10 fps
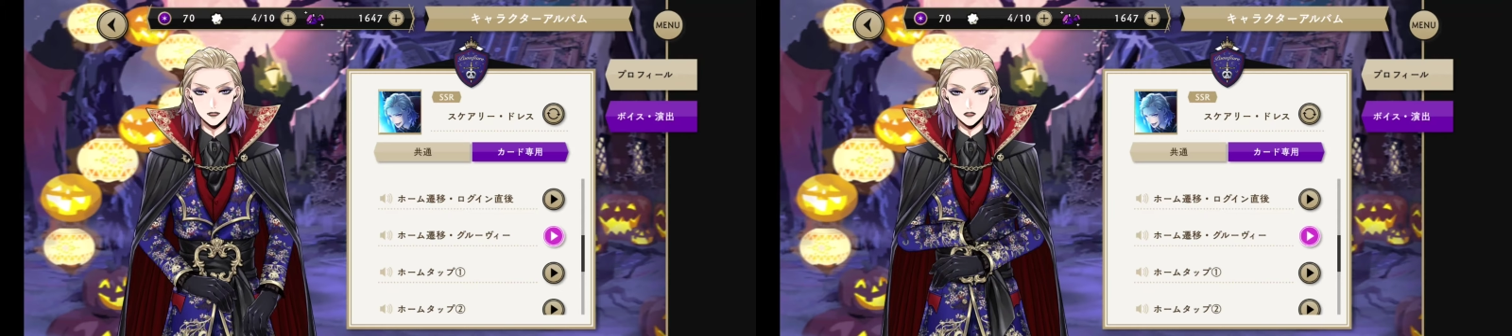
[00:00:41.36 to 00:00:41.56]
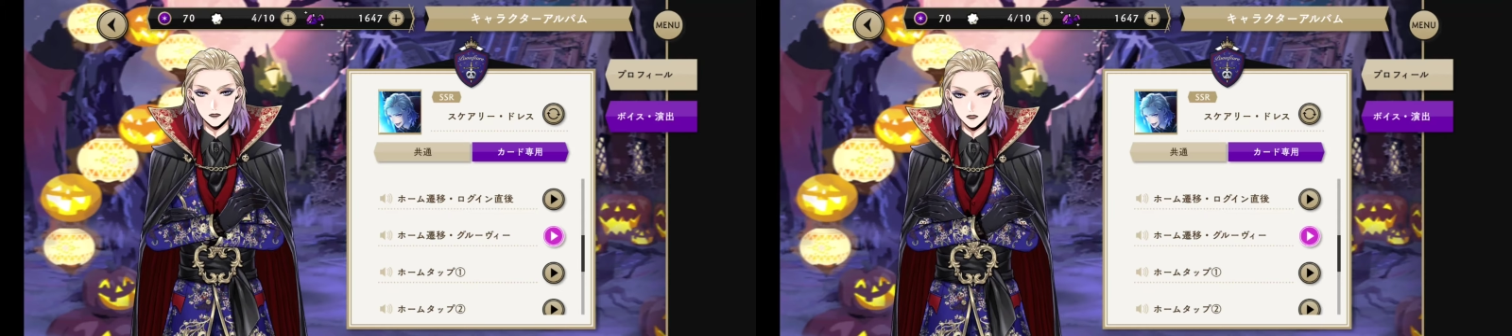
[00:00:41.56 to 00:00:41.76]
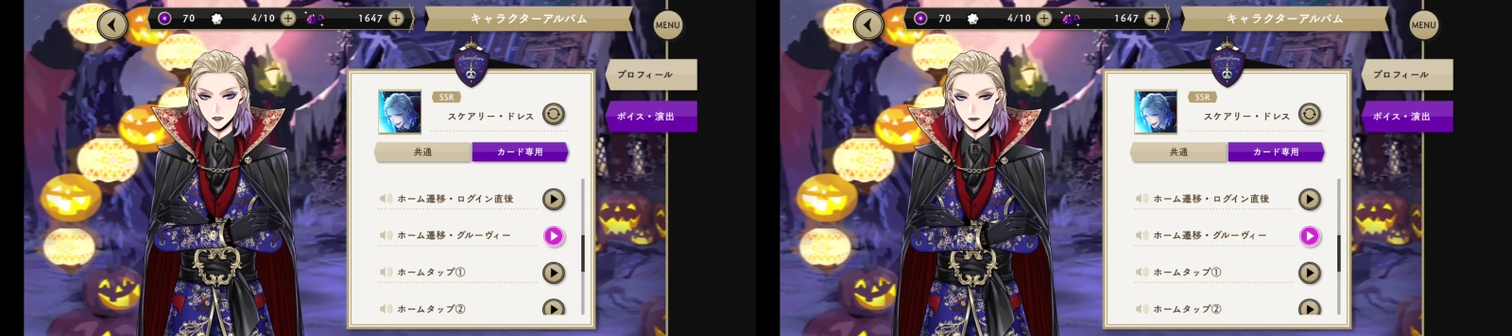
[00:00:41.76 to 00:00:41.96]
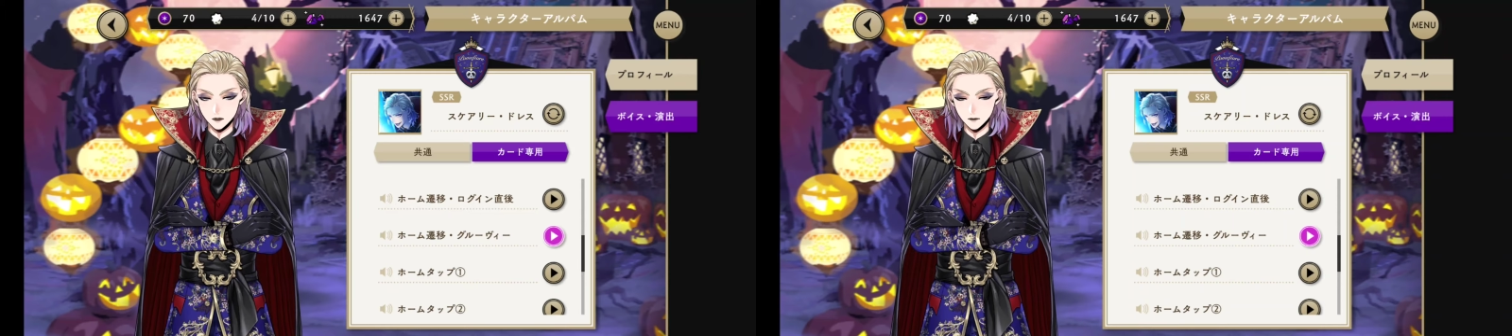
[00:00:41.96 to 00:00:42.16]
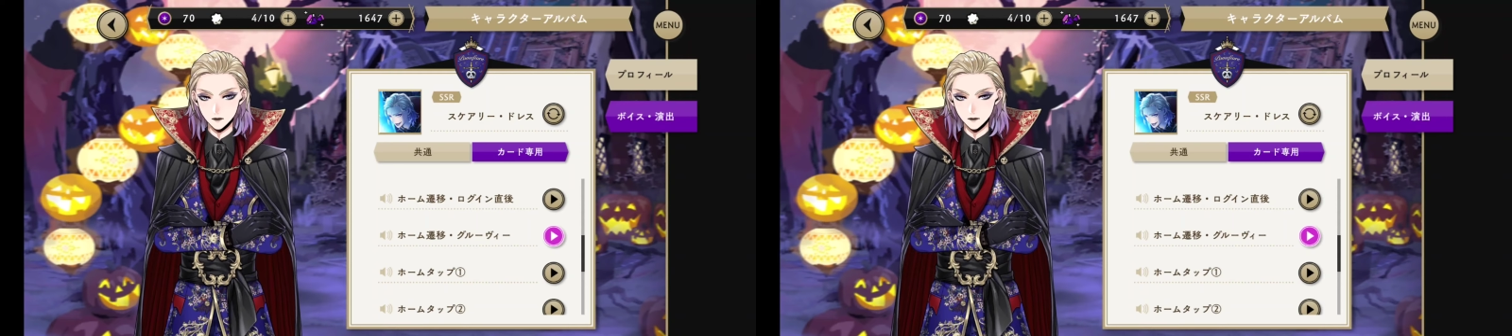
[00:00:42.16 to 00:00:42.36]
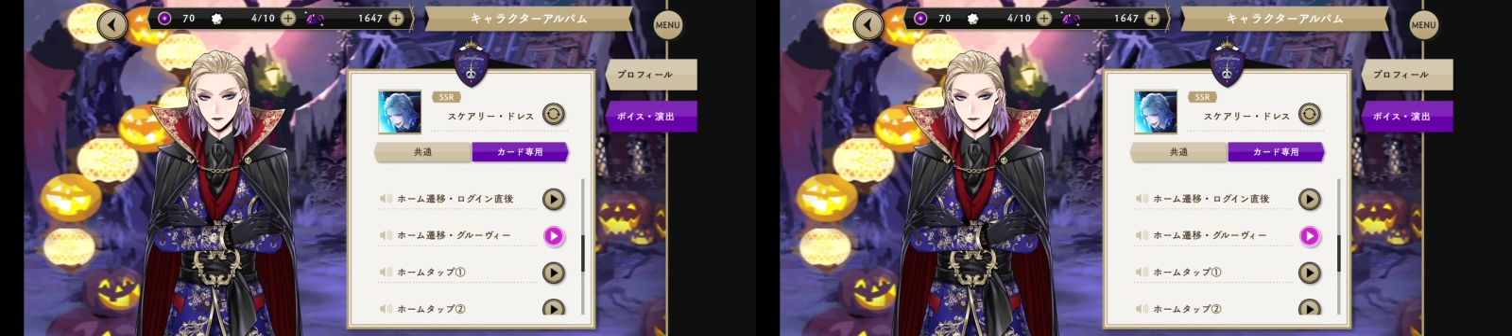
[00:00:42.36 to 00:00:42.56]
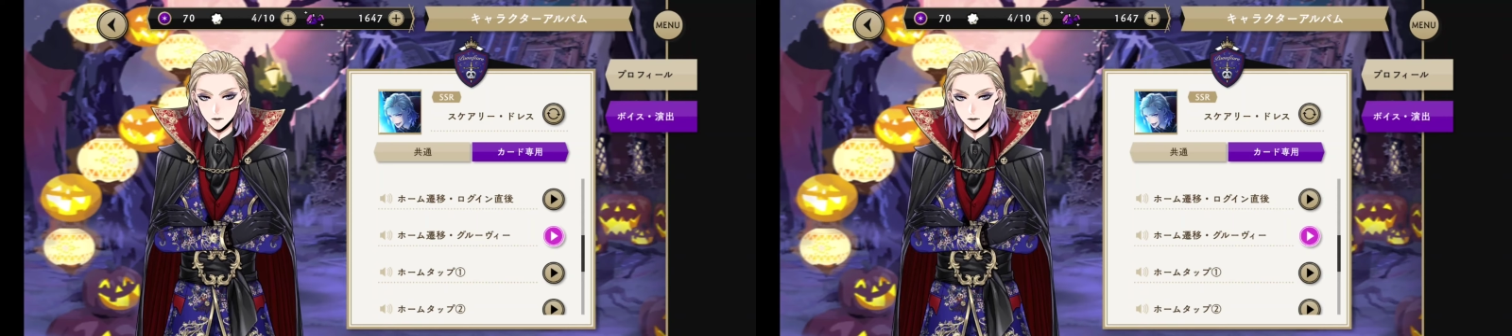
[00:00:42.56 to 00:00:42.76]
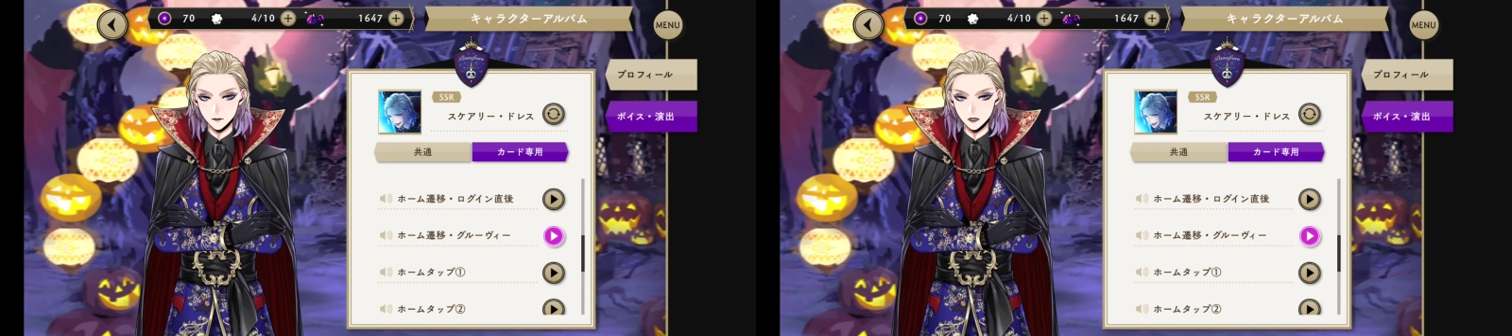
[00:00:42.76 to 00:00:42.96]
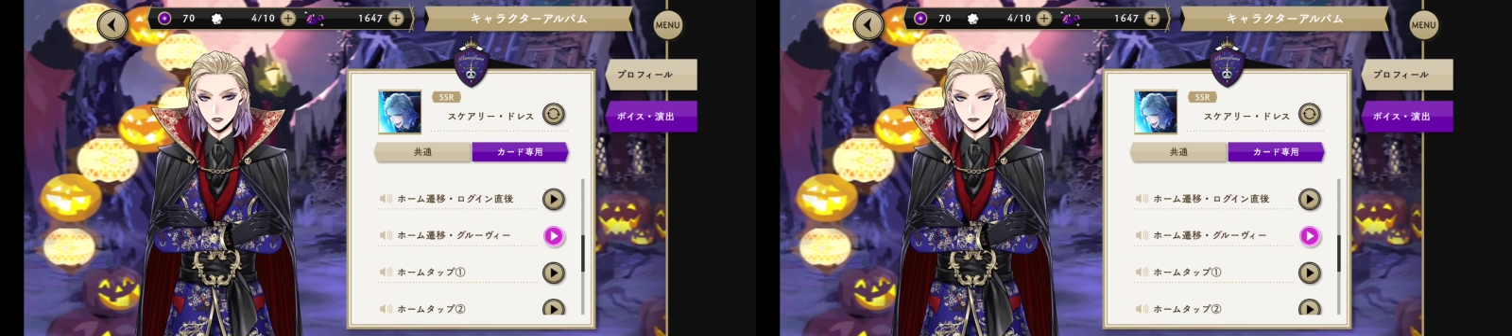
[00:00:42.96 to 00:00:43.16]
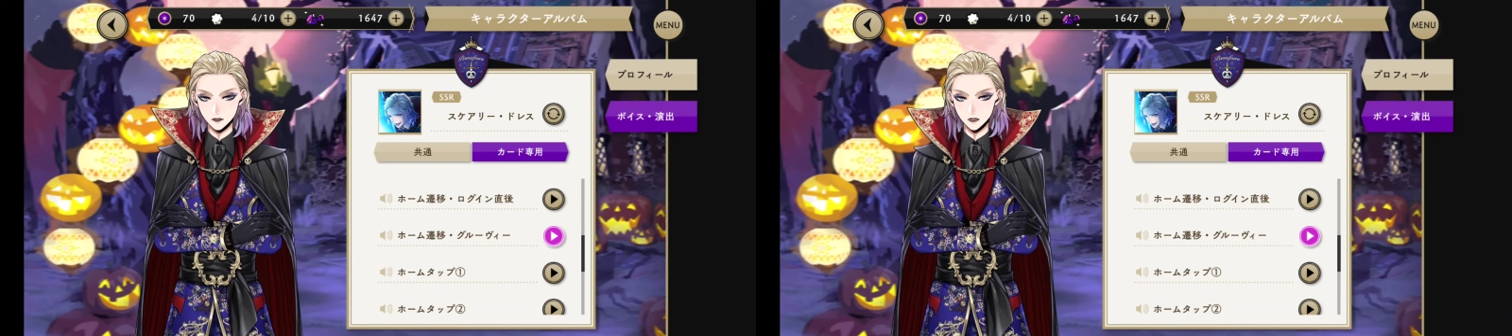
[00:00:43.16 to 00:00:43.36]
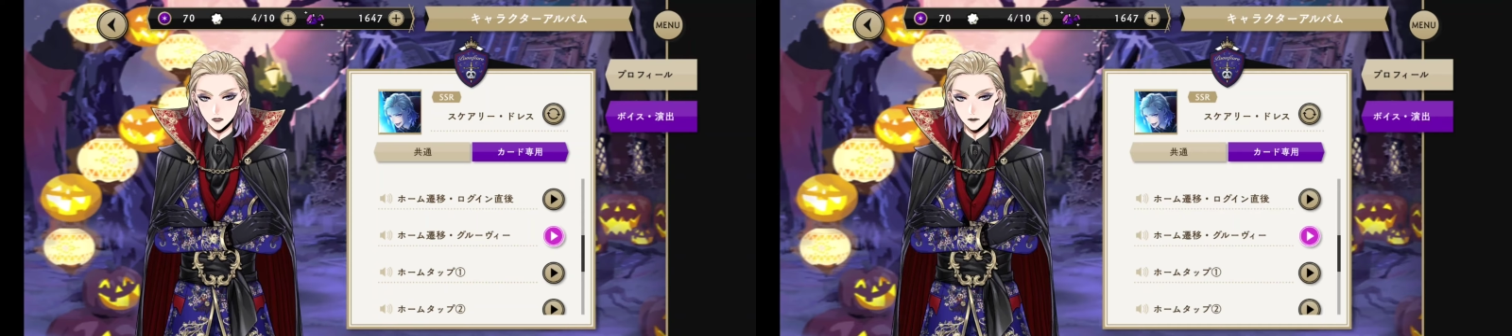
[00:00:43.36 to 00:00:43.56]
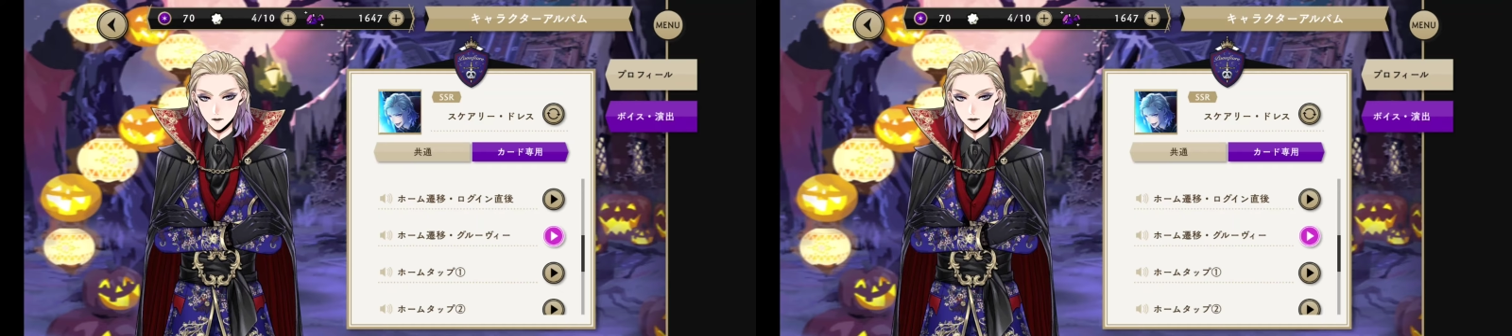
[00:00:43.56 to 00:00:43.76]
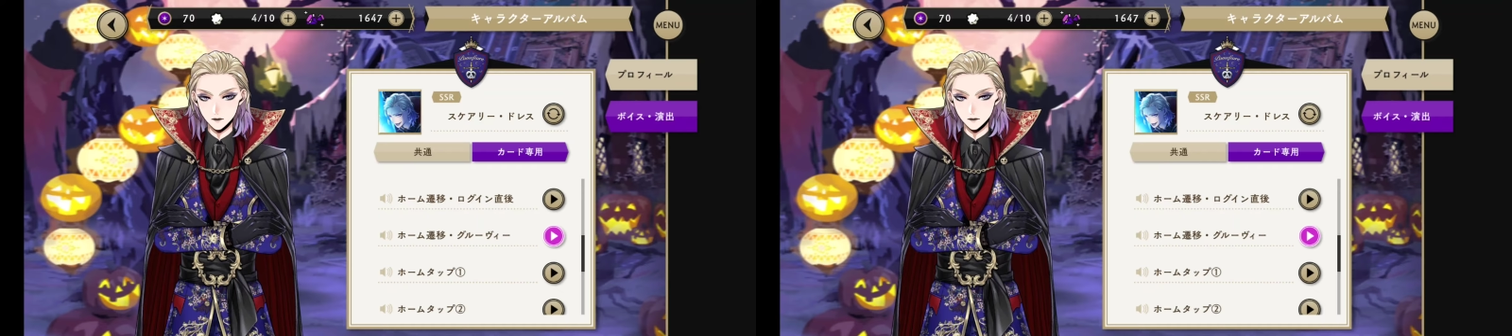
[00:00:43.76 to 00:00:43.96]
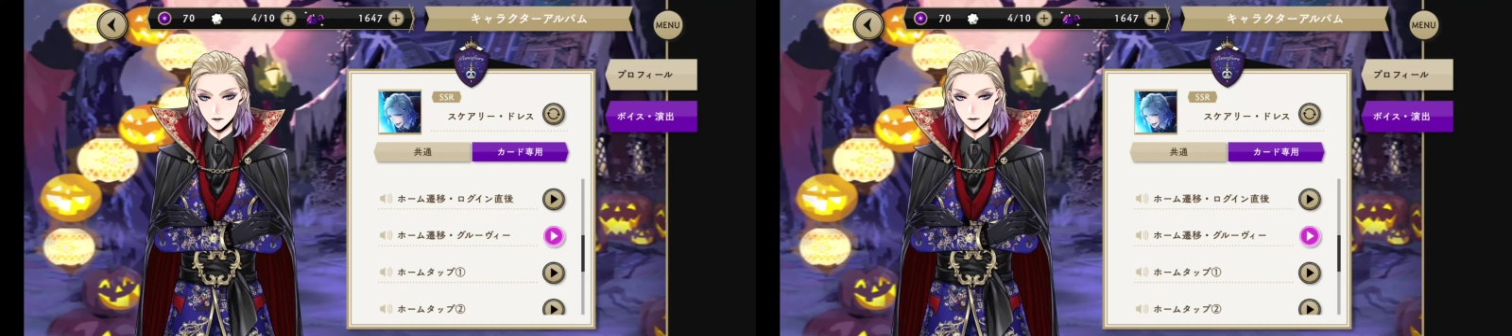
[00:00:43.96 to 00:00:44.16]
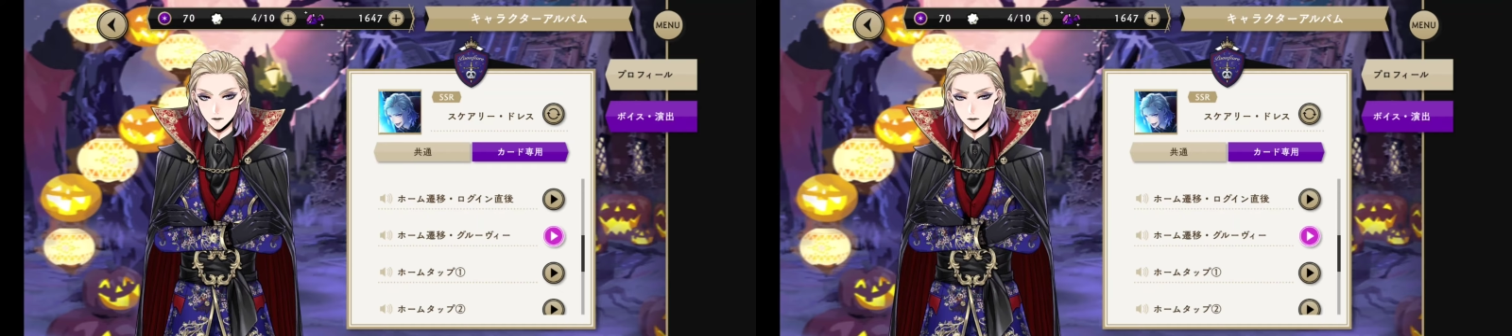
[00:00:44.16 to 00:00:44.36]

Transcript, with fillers: ハロウィーンだからってヴァンパイアみたいに